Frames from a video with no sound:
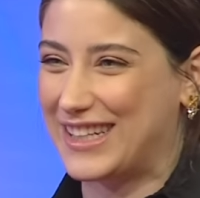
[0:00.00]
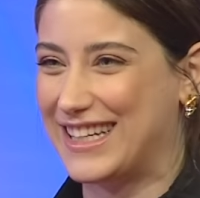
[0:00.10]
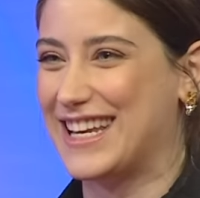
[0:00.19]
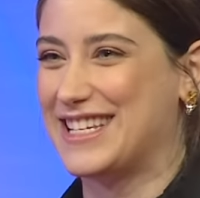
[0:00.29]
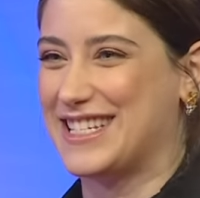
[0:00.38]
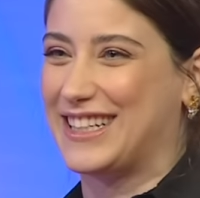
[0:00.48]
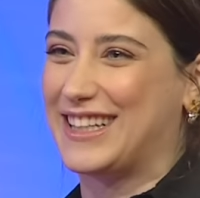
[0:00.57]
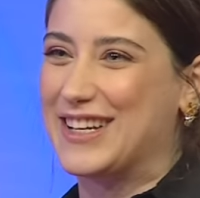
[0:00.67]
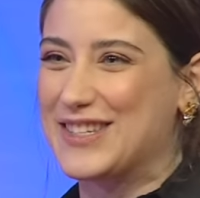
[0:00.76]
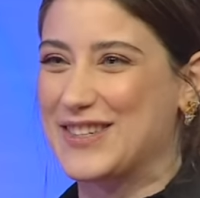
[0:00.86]

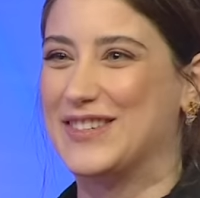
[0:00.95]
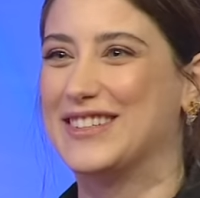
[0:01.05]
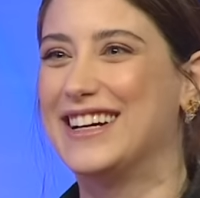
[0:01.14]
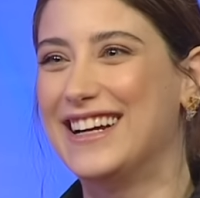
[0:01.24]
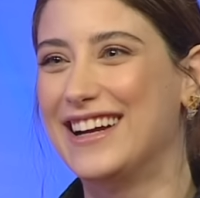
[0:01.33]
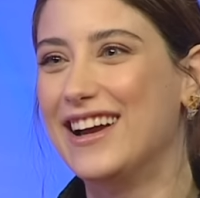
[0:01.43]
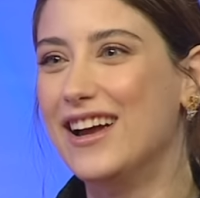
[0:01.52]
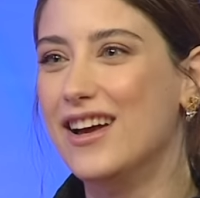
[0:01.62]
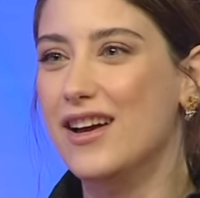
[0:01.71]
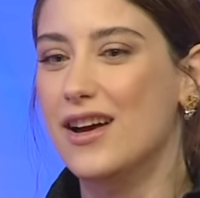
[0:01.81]
iyileştikten sonra.
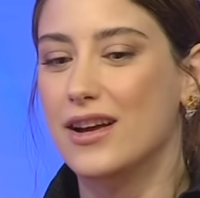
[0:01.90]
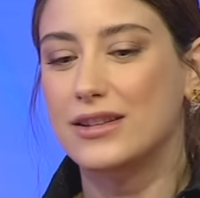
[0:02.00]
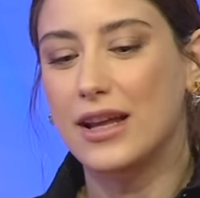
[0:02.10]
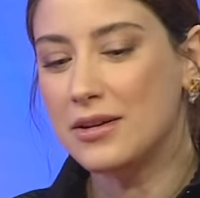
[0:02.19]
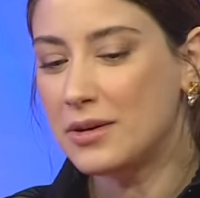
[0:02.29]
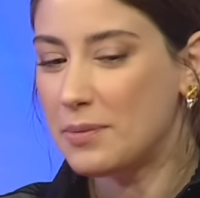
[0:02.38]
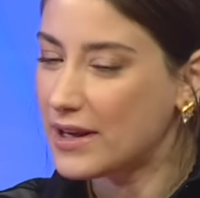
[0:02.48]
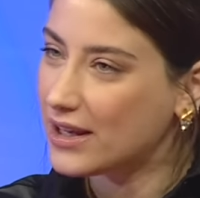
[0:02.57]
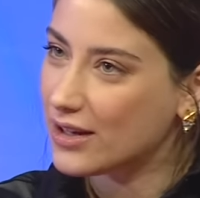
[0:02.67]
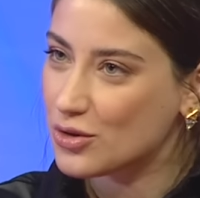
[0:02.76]
Olacak Dedim ki
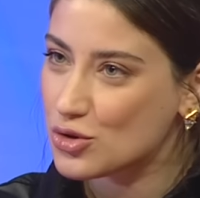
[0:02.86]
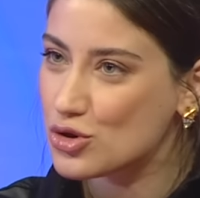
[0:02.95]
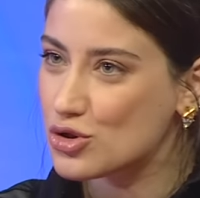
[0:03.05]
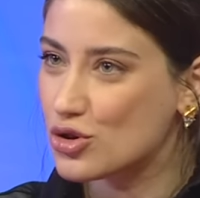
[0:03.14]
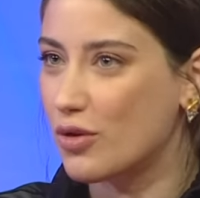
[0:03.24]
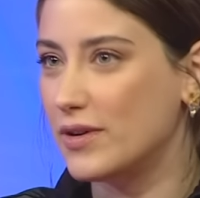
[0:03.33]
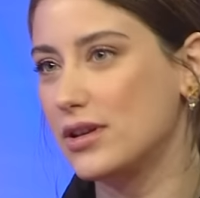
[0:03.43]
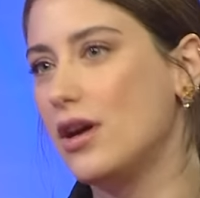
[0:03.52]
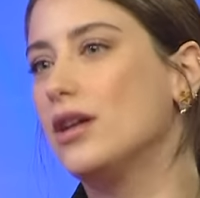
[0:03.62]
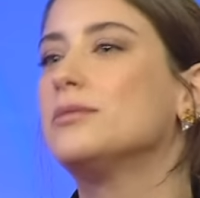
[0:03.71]
peki üçüncü Covid
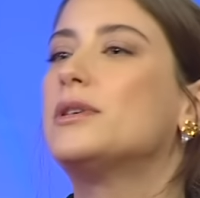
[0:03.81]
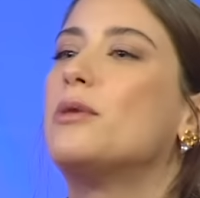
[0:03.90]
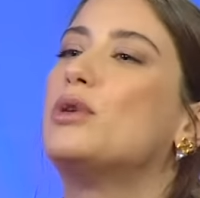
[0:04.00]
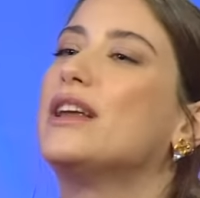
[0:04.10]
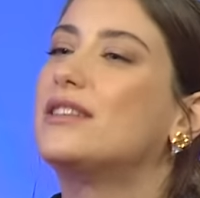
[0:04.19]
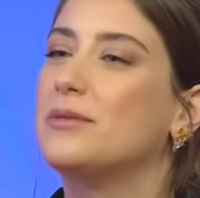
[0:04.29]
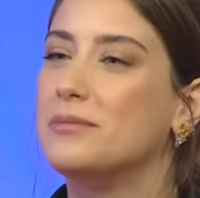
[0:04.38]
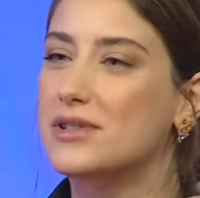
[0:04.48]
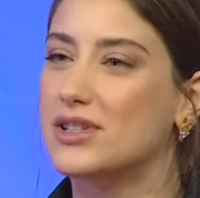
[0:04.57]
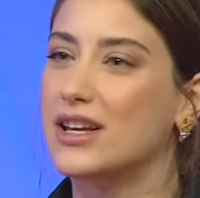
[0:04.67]
aldım kabul ettim.
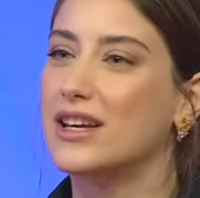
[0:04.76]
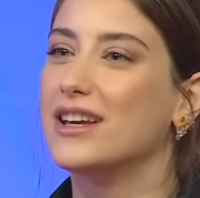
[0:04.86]
işte